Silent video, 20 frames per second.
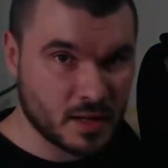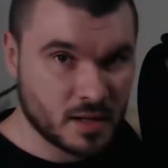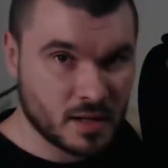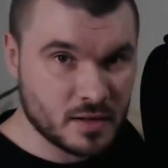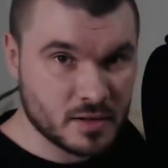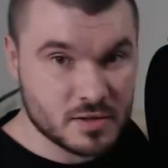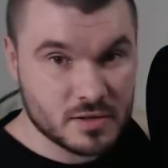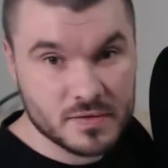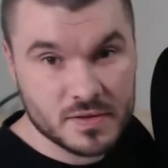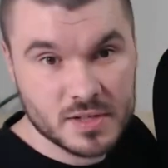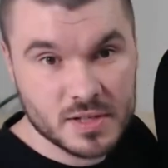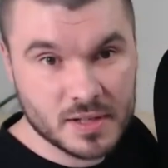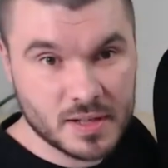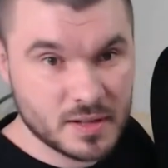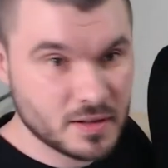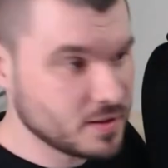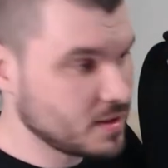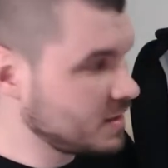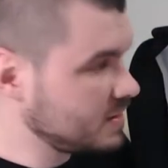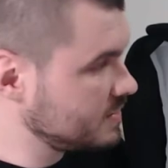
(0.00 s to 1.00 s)
Oczywiście
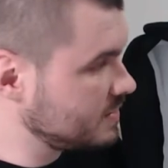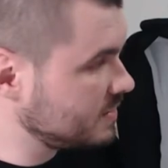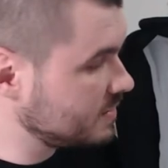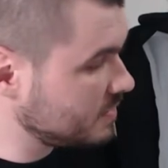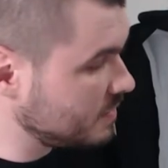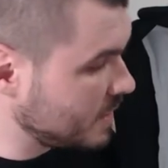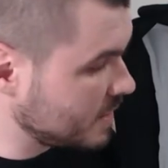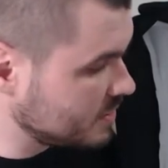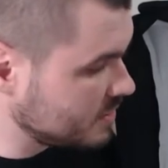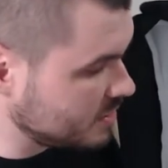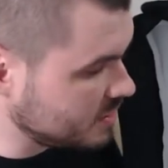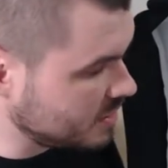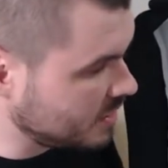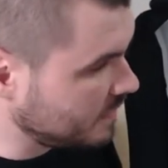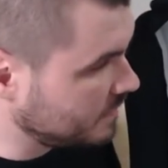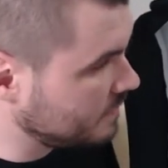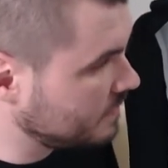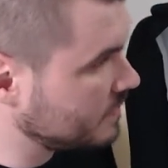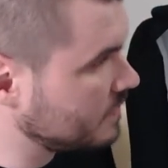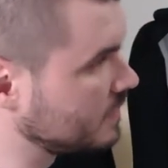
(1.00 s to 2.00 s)
tego teraz nie
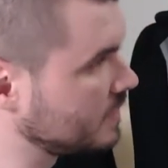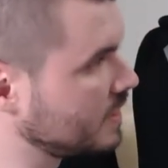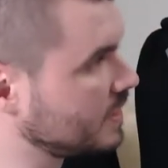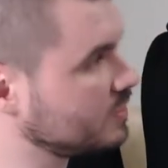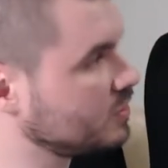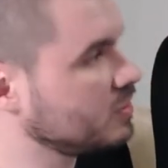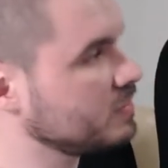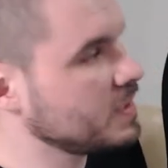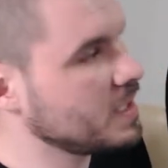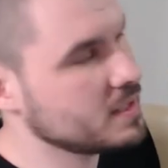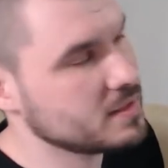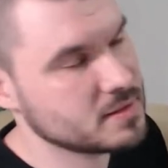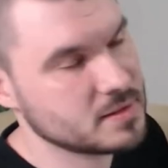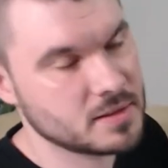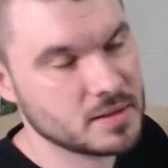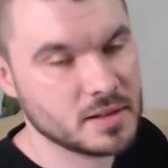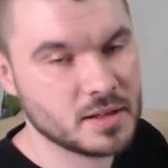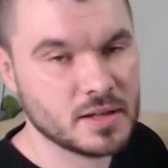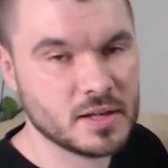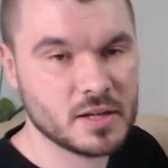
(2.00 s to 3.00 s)
zobaczycie,
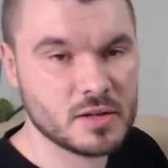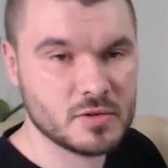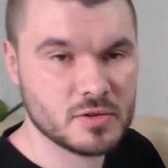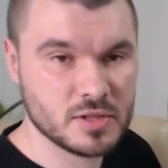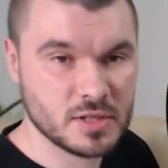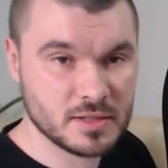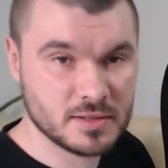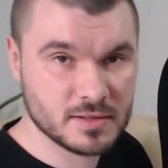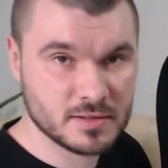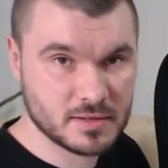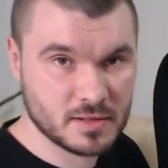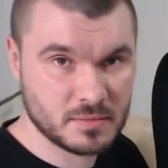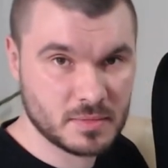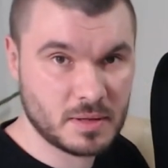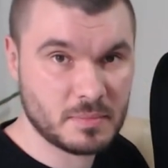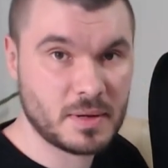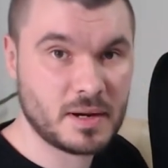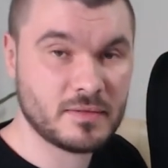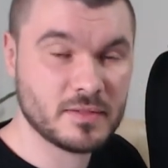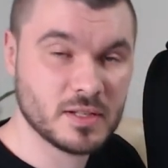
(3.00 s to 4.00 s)
natomiast e, różnice są
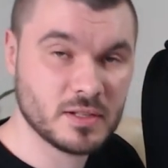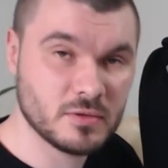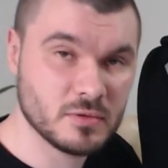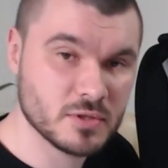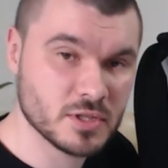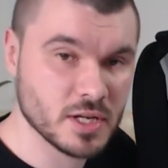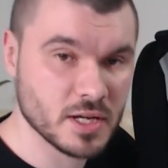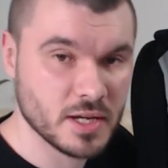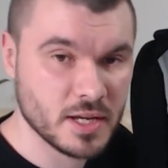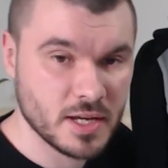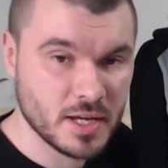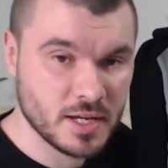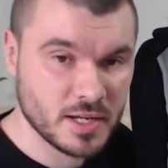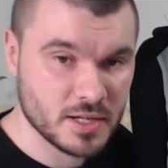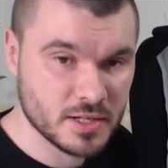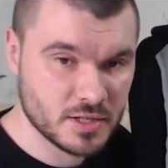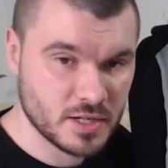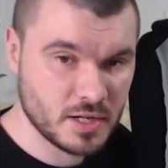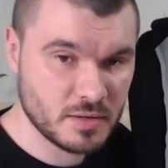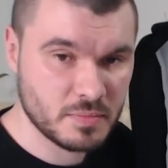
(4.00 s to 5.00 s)
naprawdę duże.
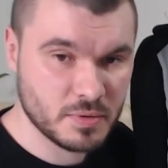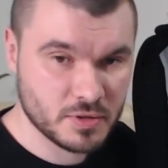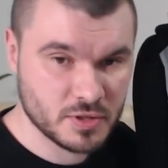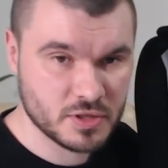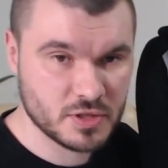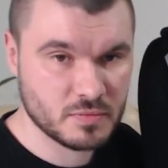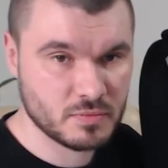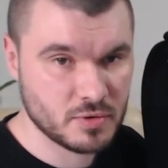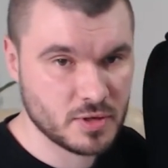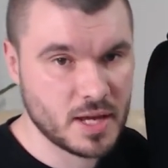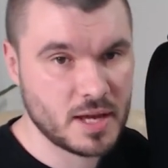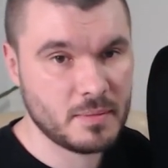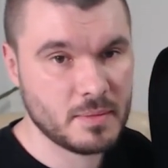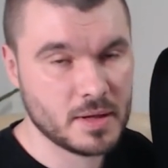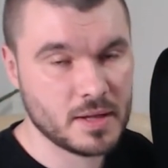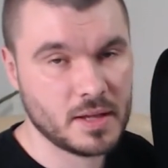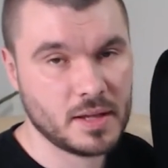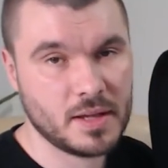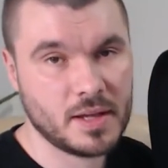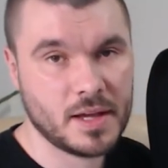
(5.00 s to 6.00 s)
Jeżeli
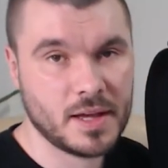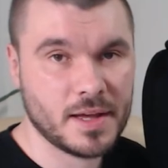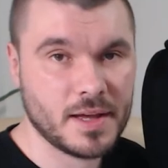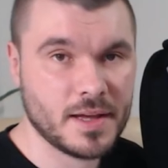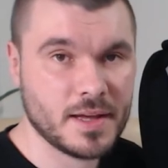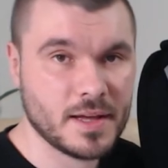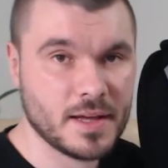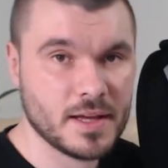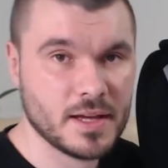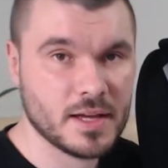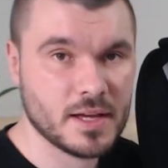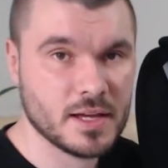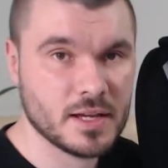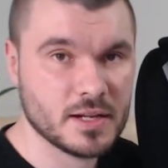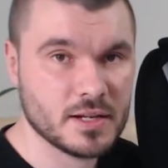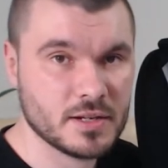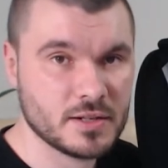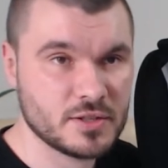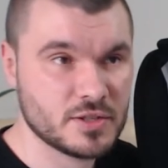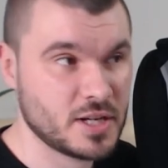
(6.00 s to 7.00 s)
potrzebujemy
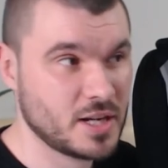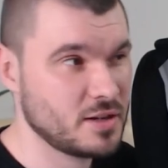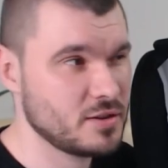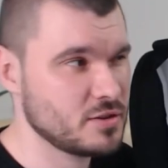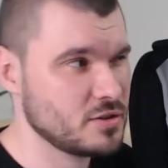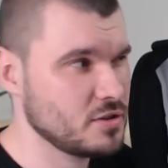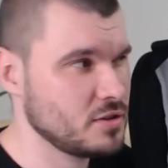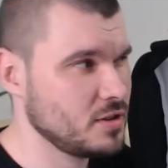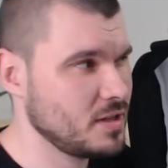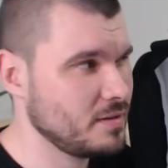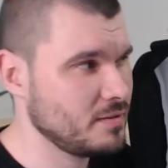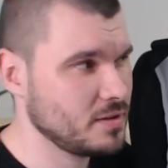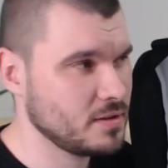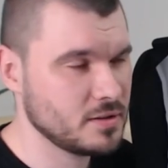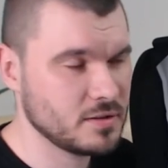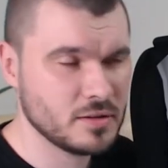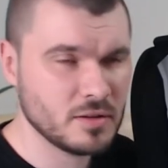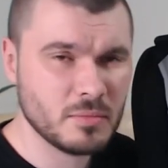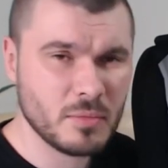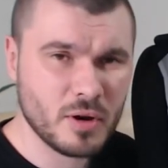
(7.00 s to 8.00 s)
e, czegoś do
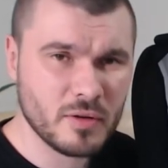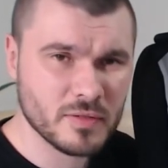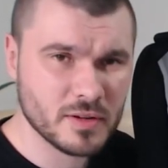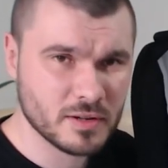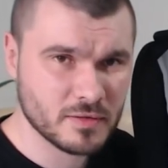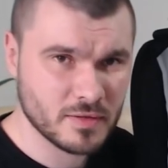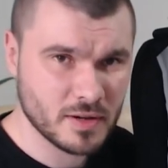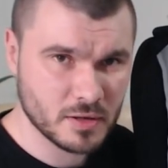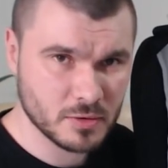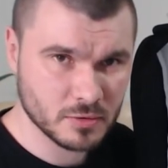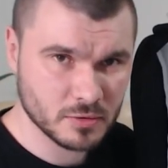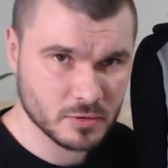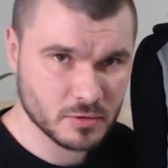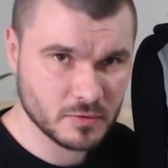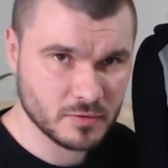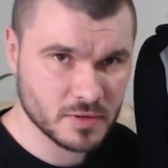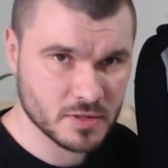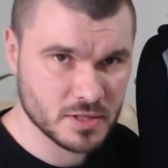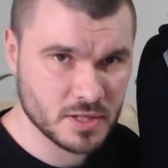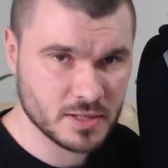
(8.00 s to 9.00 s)
nawet domowych
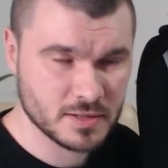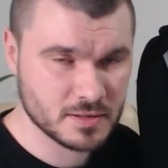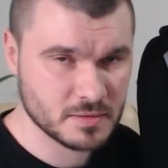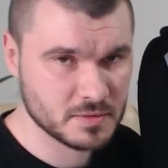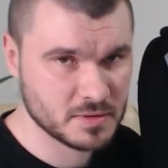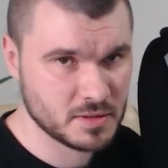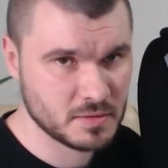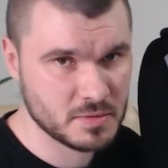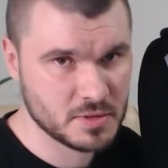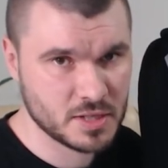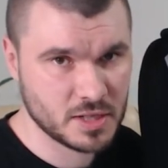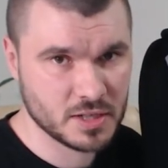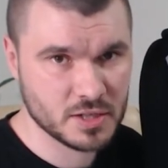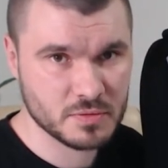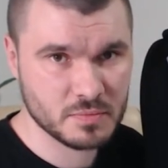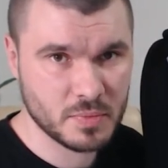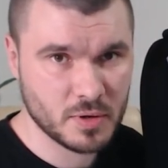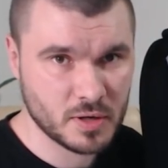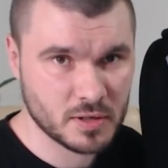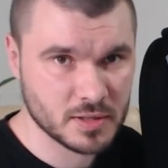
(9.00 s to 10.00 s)
warunków, jeżeli chcemy zrobić
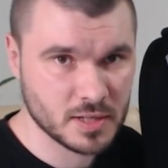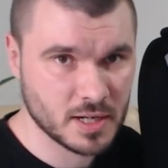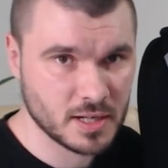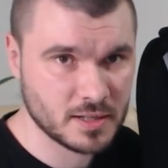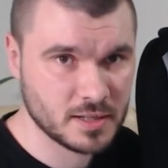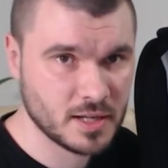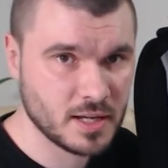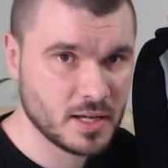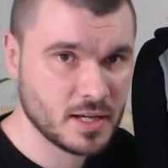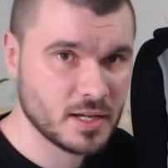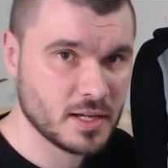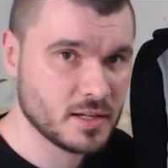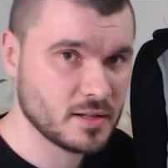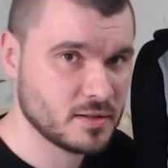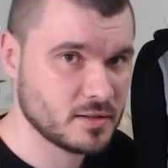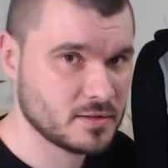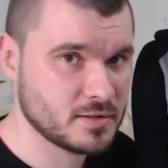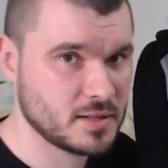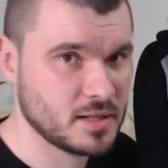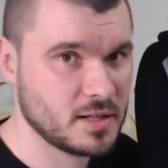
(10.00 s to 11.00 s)
jakiś portret,
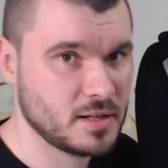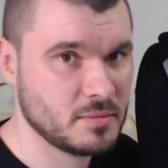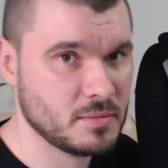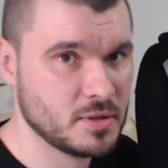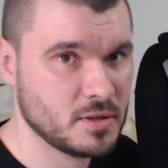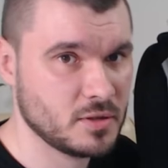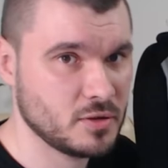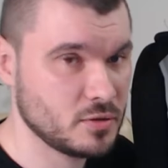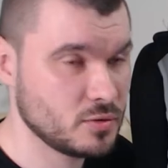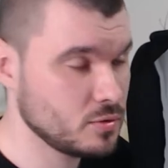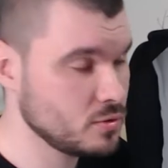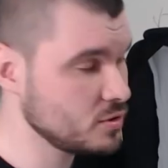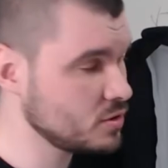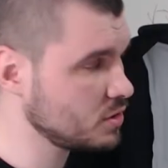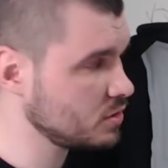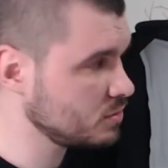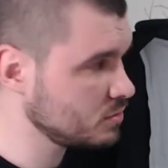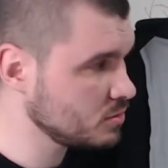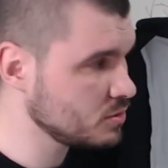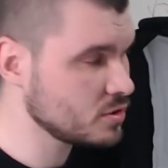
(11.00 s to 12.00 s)
dostaniemy
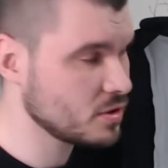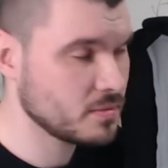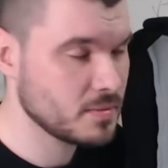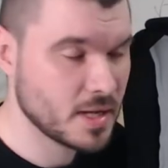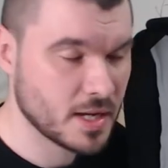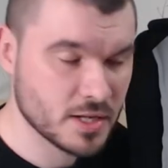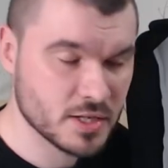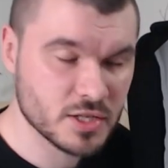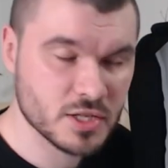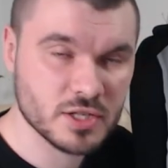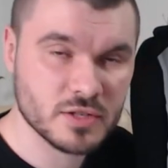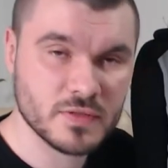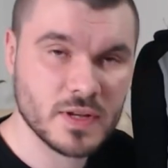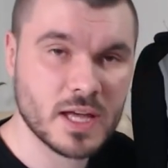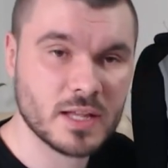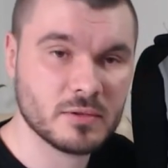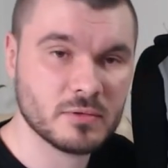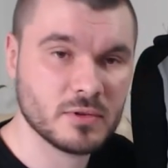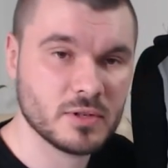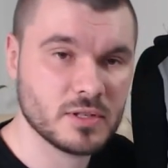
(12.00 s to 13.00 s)
dużo, dużo większe
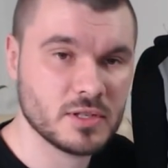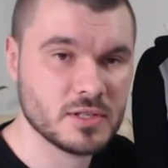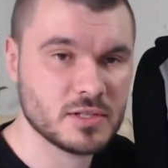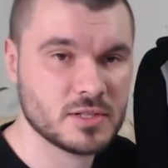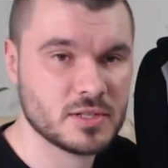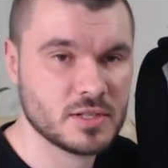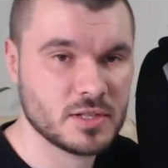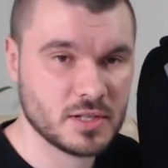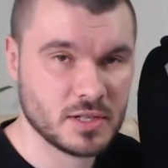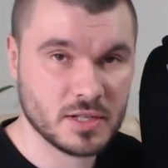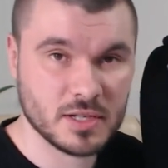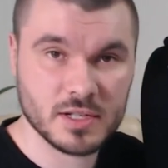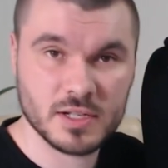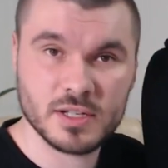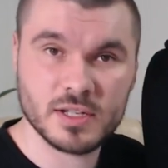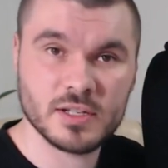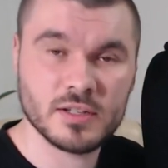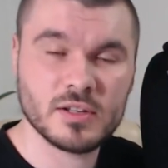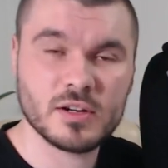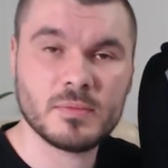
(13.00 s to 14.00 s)
światło niż e,
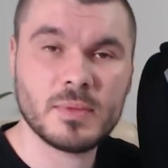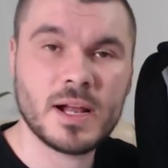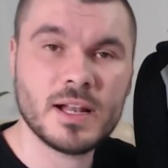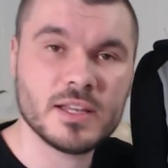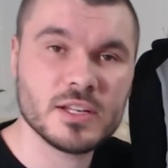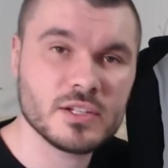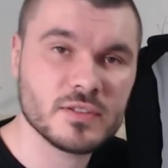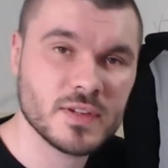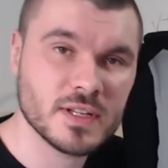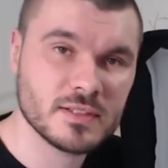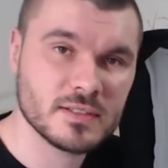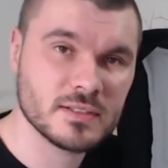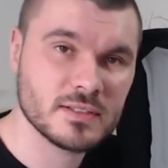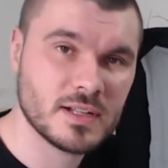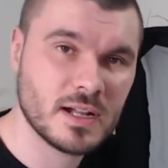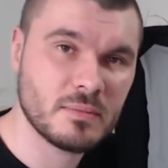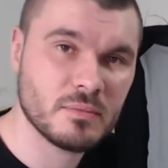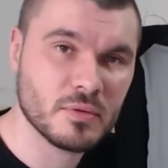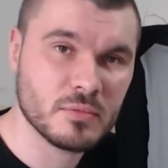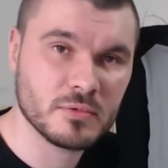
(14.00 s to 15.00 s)
normalnie
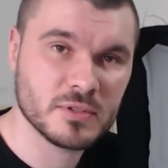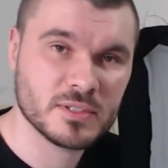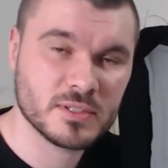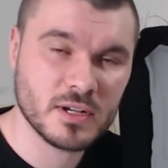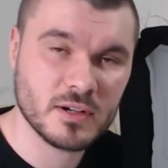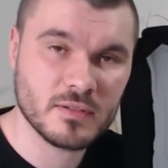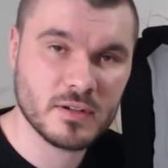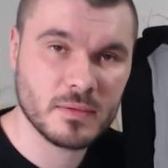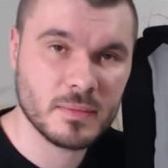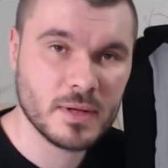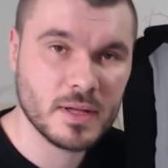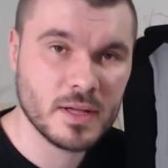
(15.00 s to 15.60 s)
świecąc lampą błyskową